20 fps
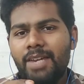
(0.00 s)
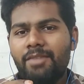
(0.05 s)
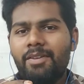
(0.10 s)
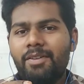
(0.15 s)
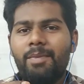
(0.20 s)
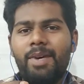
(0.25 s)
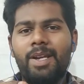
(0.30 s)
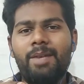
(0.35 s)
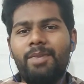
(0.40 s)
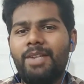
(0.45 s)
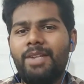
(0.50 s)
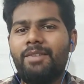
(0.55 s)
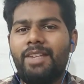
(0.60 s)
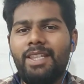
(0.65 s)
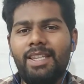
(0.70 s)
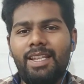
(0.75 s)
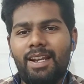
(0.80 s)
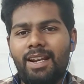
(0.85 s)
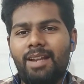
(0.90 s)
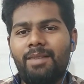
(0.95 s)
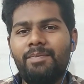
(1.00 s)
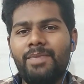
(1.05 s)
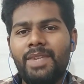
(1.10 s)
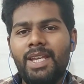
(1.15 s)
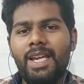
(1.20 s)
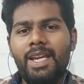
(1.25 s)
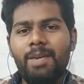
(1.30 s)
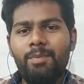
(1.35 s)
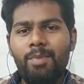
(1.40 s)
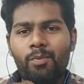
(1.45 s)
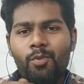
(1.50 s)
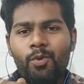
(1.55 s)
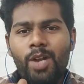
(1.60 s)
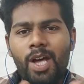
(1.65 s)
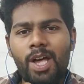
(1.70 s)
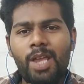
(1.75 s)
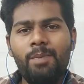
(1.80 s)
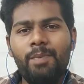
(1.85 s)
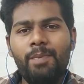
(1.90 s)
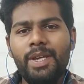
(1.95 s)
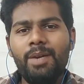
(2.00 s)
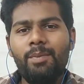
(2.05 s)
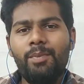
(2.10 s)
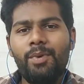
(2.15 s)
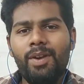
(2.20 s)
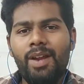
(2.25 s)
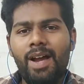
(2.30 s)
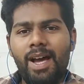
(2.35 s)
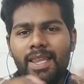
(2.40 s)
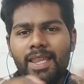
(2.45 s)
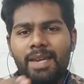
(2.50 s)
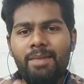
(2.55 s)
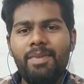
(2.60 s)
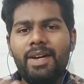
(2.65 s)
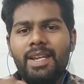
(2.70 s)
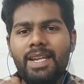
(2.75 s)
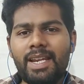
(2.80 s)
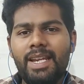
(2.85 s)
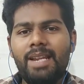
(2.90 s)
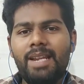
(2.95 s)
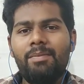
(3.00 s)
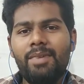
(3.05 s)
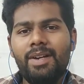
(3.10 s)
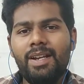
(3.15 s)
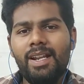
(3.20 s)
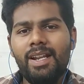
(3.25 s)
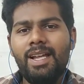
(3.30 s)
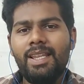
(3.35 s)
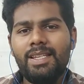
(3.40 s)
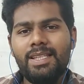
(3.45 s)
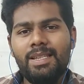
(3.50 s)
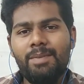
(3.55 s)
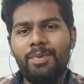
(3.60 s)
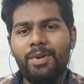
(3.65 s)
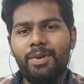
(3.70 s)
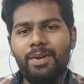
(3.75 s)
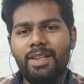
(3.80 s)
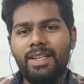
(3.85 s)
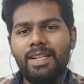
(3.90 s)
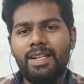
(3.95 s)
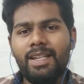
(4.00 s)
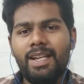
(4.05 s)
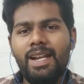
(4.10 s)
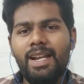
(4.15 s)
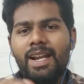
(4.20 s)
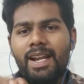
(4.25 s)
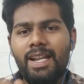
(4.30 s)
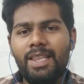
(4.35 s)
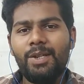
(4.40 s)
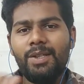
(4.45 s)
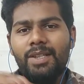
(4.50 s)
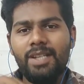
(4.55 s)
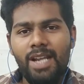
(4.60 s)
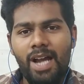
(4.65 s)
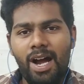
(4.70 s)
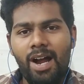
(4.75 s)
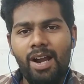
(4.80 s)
இவன் மறுபடியும் வந்துடுறான் இப்போ மூணாவது பையன் போகிறான் அதே மாதிரி என்ன பண்ணுறான் அந்த செப்பு குடத்தை எடுக்கிறான் எடுத்துகிட்டு வந்து